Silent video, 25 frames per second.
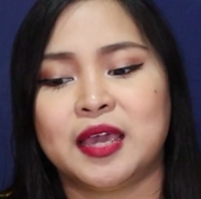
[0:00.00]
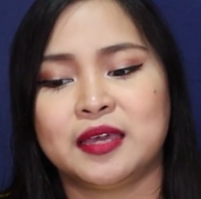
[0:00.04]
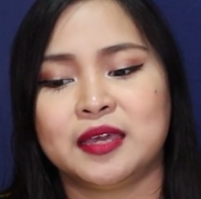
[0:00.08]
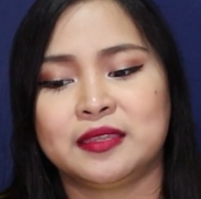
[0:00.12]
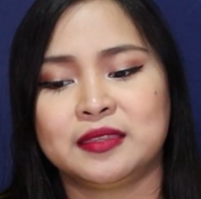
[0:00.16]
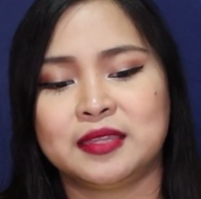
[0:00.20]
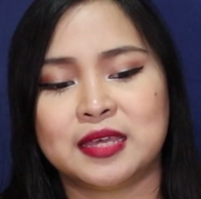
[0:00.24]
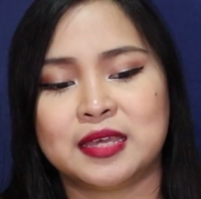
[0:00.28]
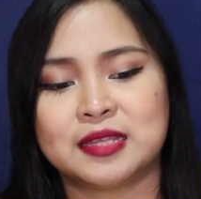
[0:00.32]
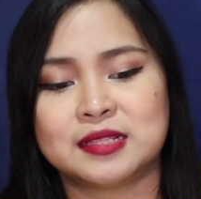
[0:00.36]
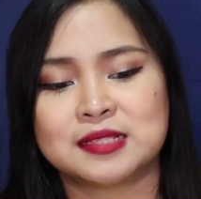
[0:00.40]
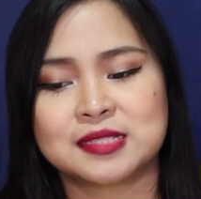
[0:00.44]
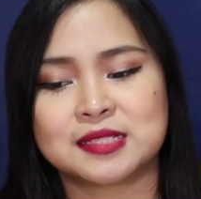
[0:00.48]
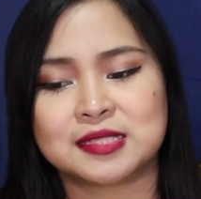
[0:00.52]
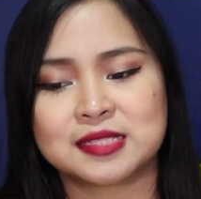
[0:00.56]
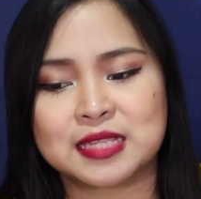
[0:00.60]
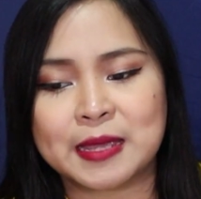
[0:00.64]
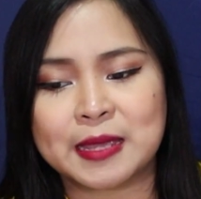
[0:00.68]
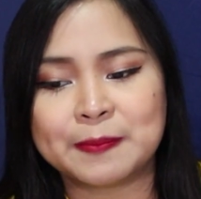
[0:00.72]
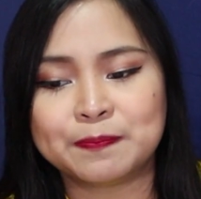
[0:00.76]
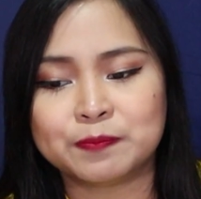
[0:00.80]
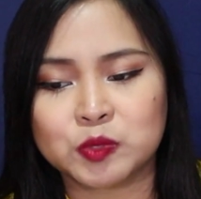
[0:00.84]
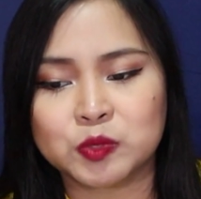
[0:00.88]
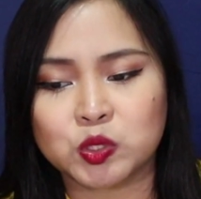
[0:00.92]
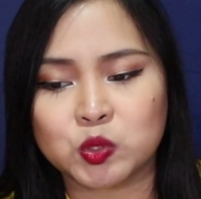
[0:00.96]
And then,
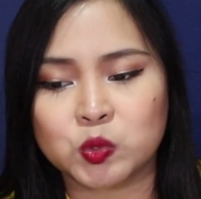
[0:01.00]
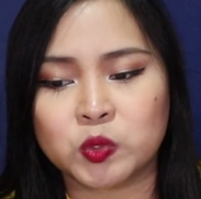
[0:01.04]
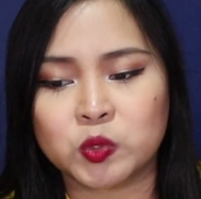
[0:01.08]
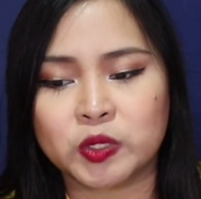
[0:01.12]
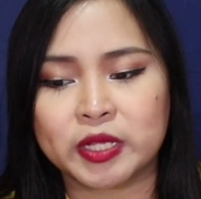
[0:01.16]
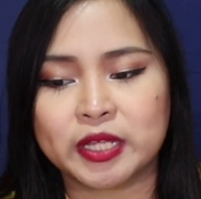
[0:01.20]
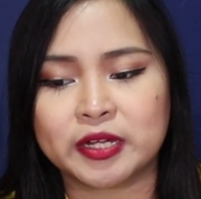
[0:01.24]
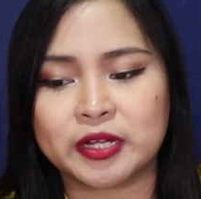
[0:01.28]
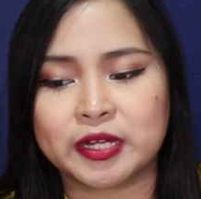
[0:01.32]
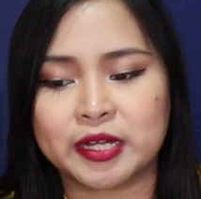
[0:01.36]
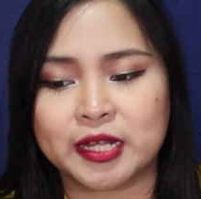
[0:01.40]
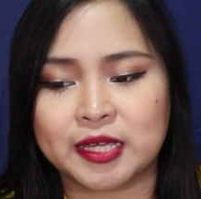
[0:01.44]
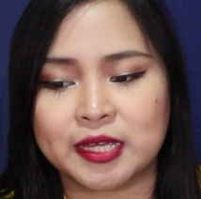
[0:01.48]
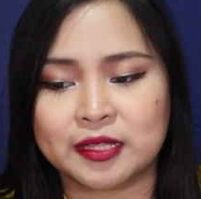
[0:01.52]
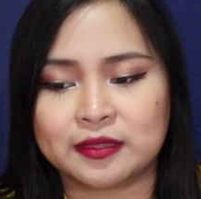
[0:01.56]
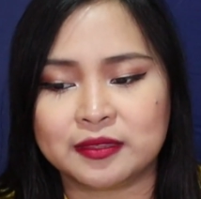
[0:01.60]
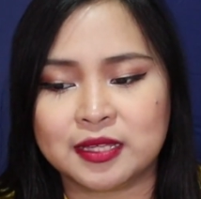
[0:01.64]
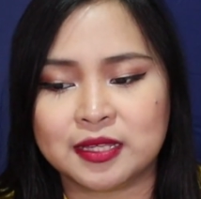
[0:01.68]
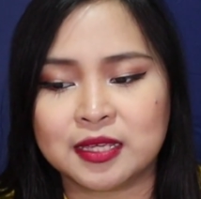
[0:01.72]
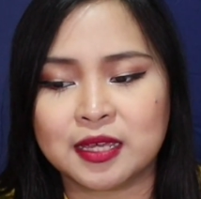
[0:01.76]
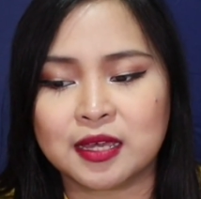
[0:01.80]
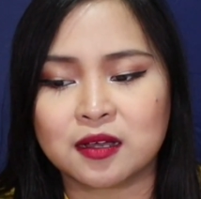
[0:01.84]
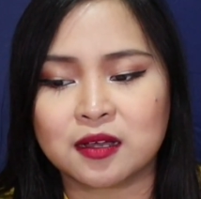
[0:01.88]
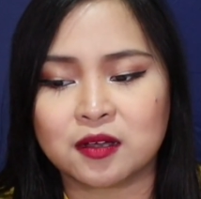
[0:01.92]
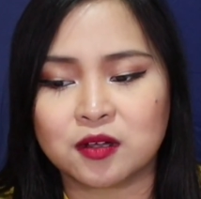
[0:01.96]
step 2,
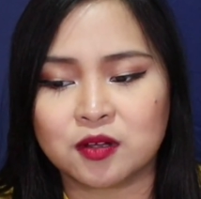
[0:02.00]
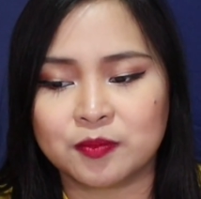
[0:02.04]
i-ready ang